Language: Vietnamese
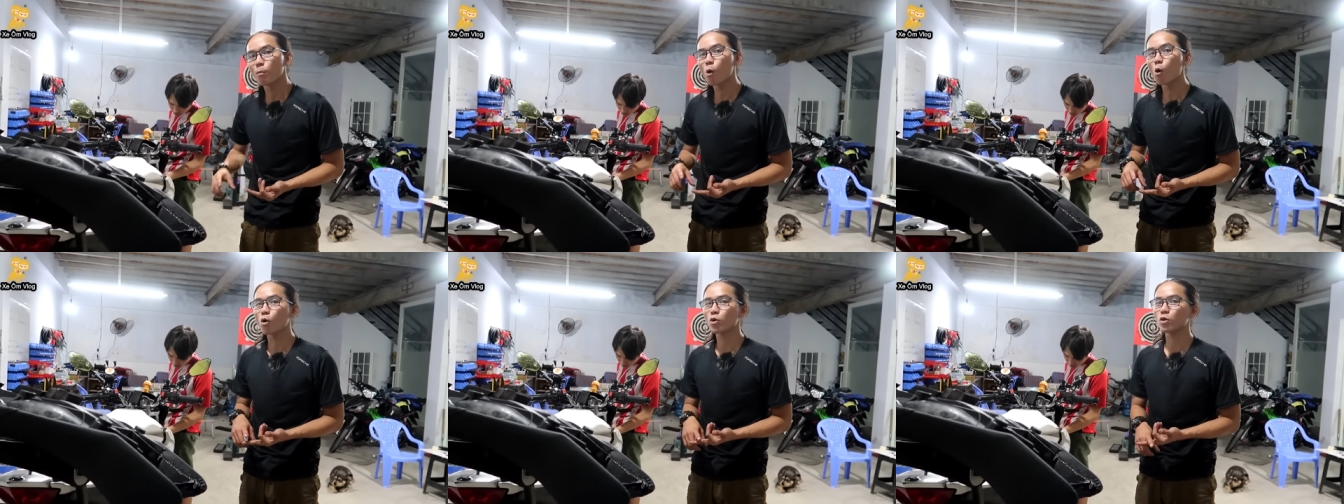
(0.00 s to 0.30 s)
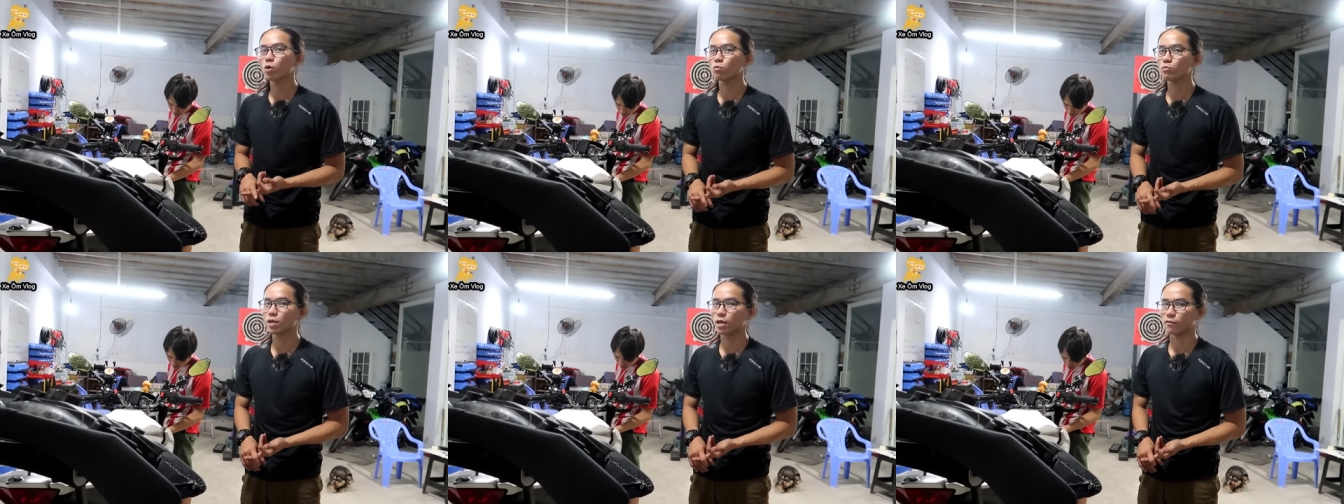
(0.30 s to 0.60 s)
mua
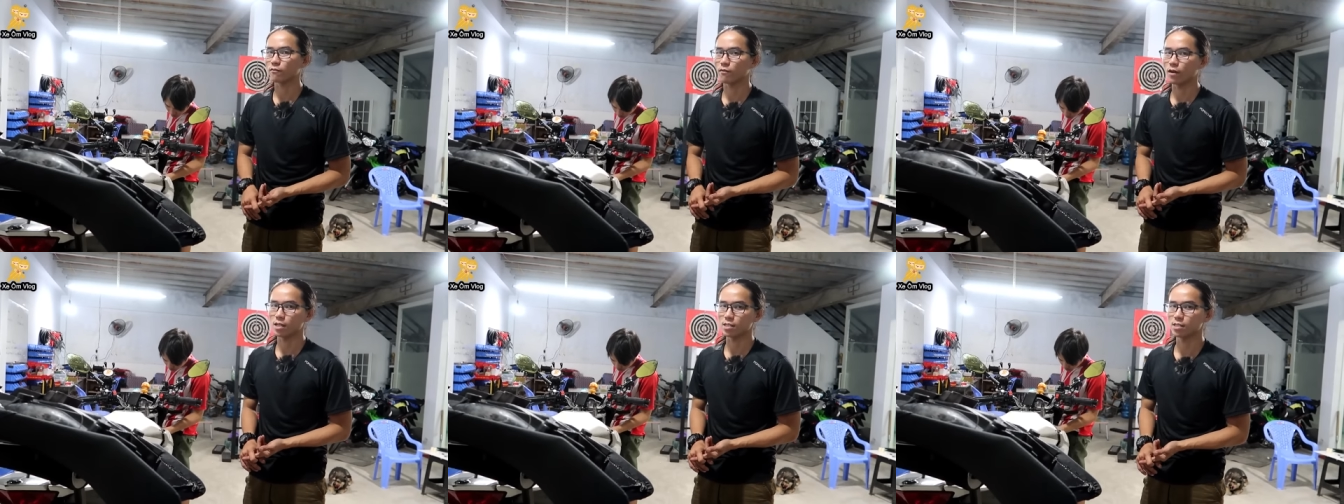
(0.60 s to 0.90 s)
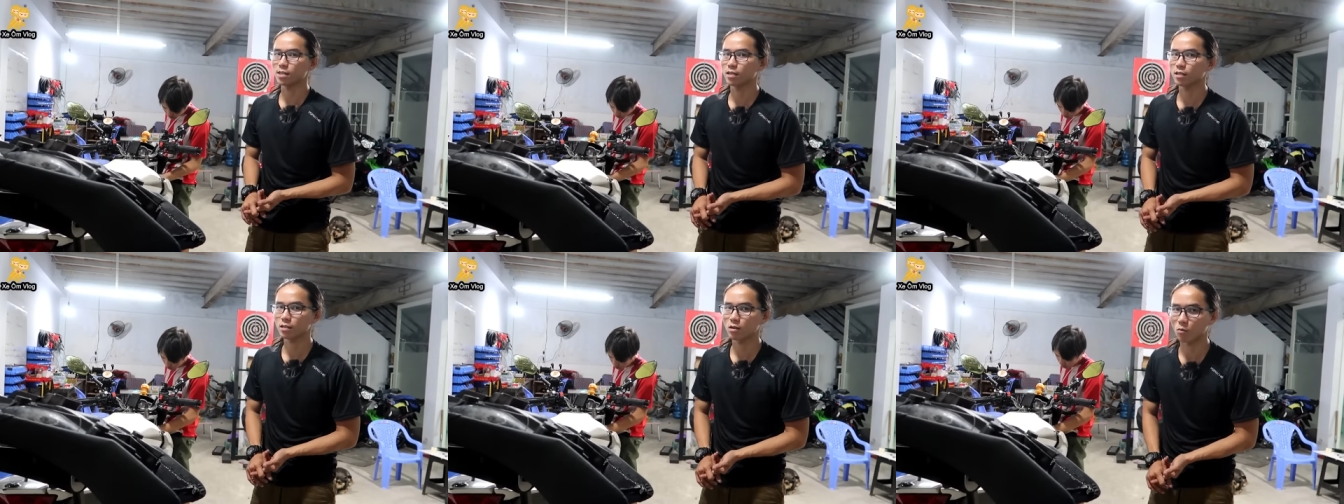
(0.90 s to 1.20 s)
dung dịch vệ
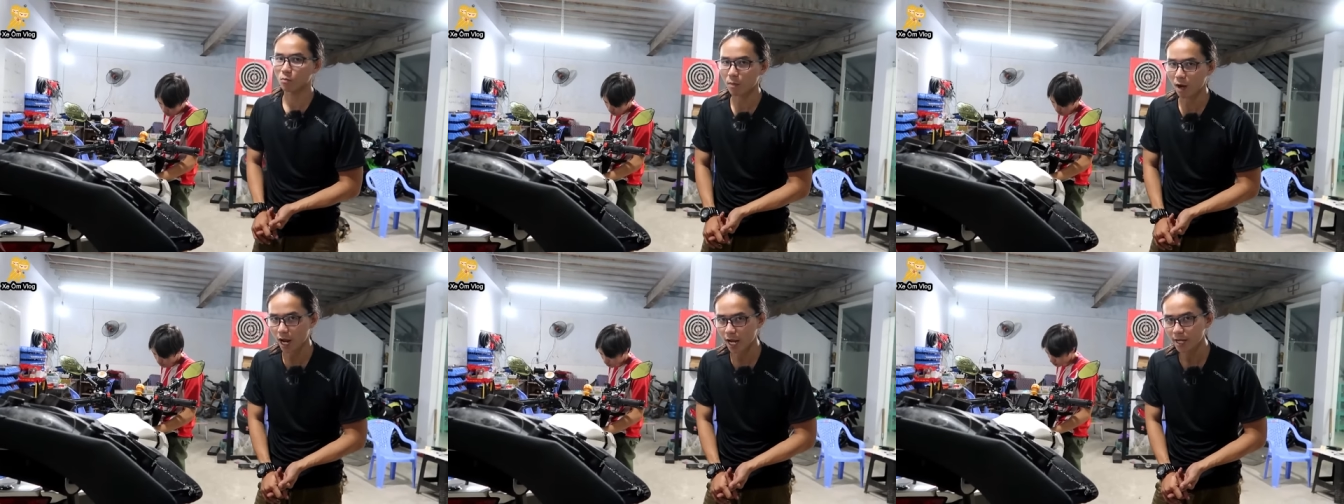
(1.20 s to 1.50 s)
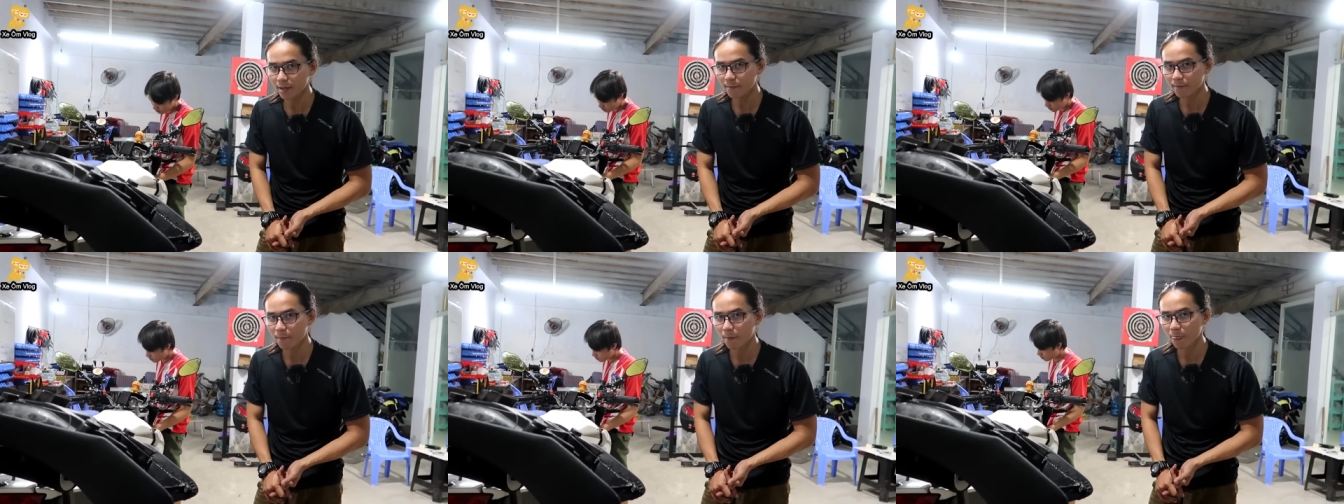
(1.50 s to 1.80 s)
sinh cục
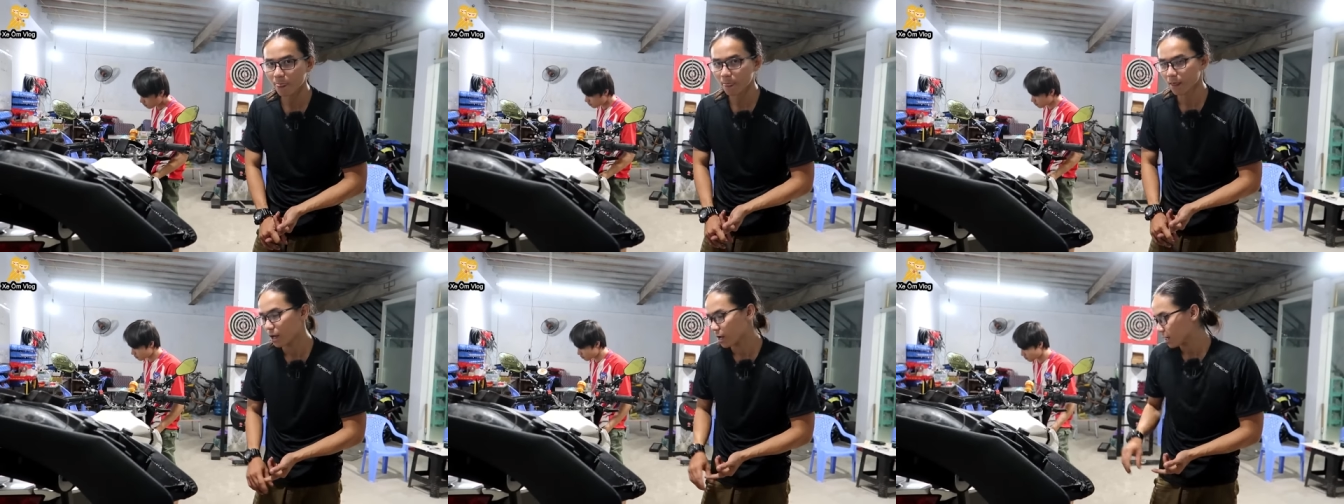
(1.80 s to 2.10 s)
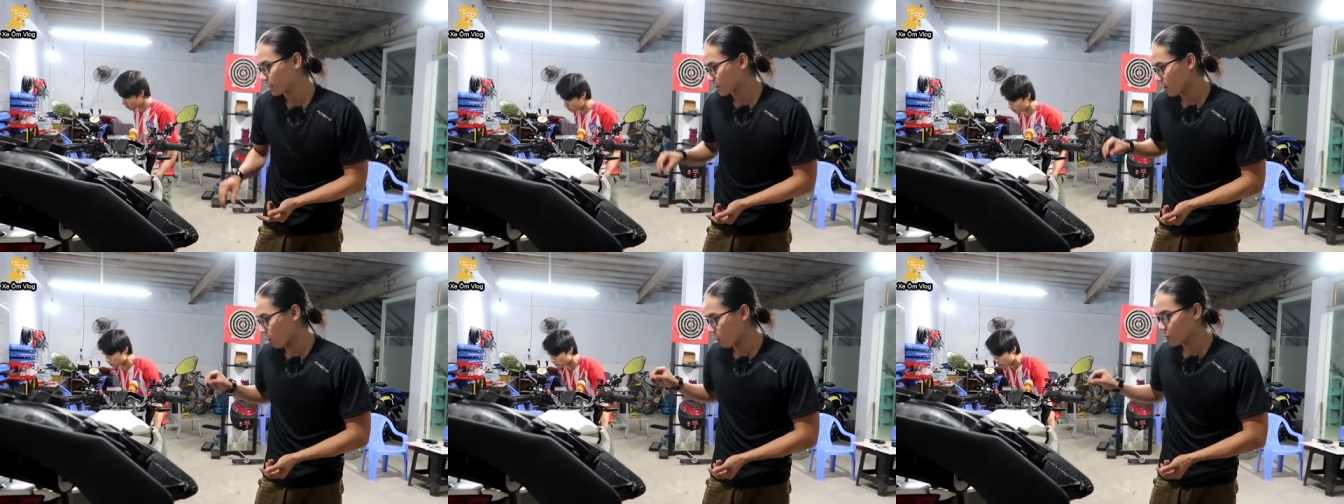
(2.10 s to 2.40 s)
máy
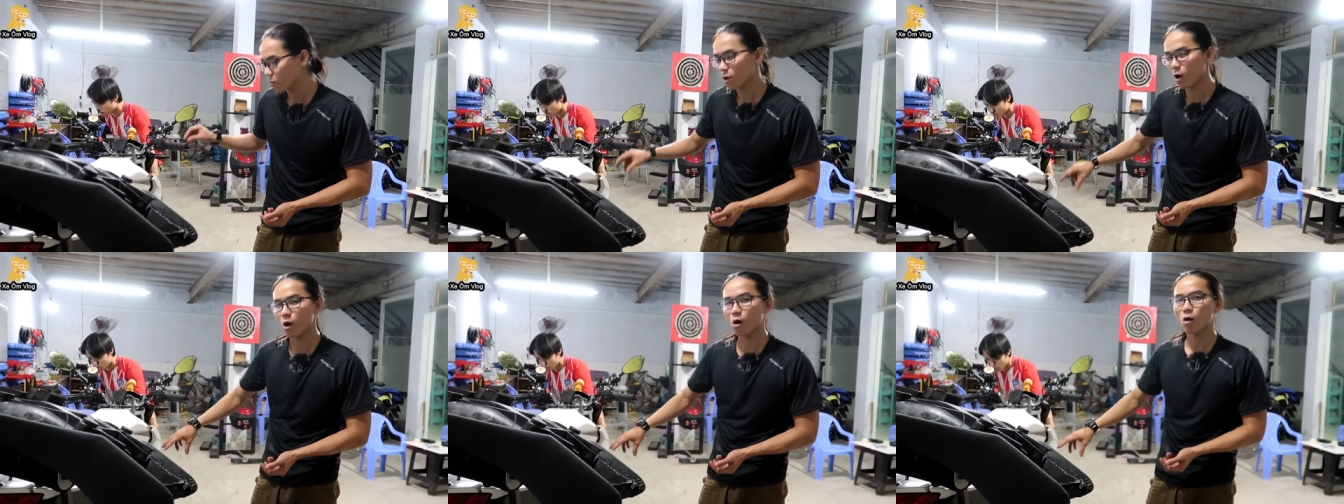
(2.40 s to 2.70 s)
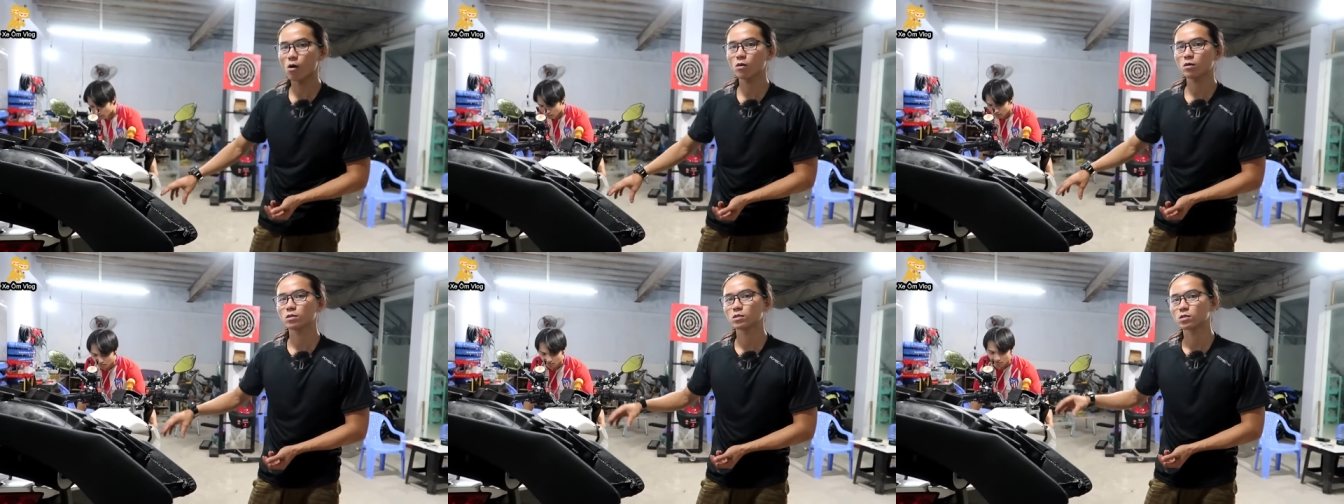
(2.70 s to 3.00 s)
đổ vô